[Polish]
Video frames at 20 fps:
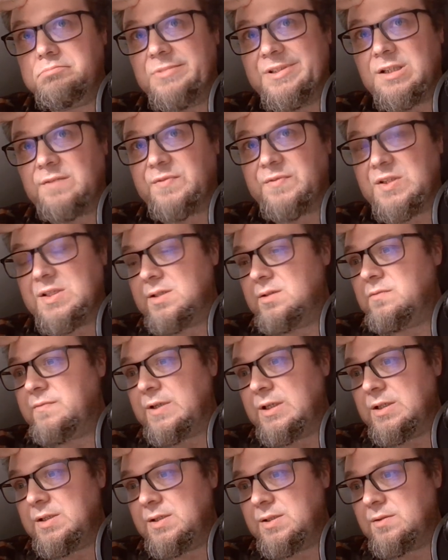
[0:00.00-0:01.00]

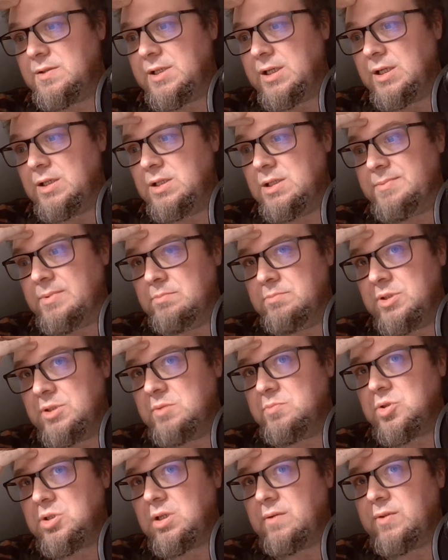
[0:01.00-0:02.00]
zafascynowani socjalizmem, być
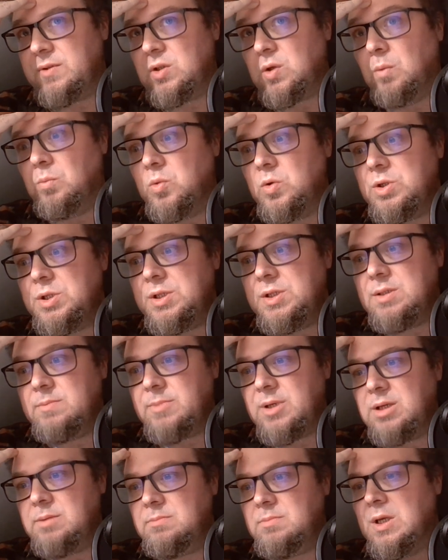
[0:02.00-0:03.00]
może nawet
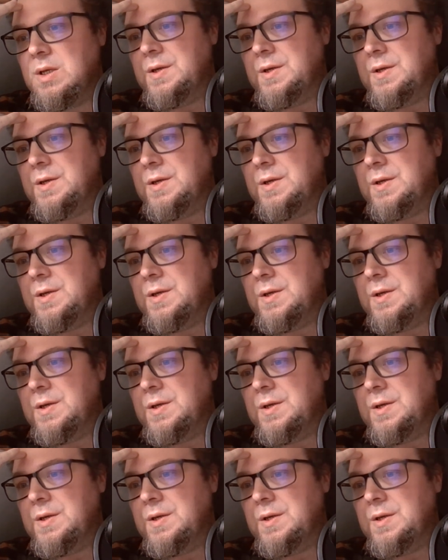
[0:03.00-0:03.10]
komunizmem,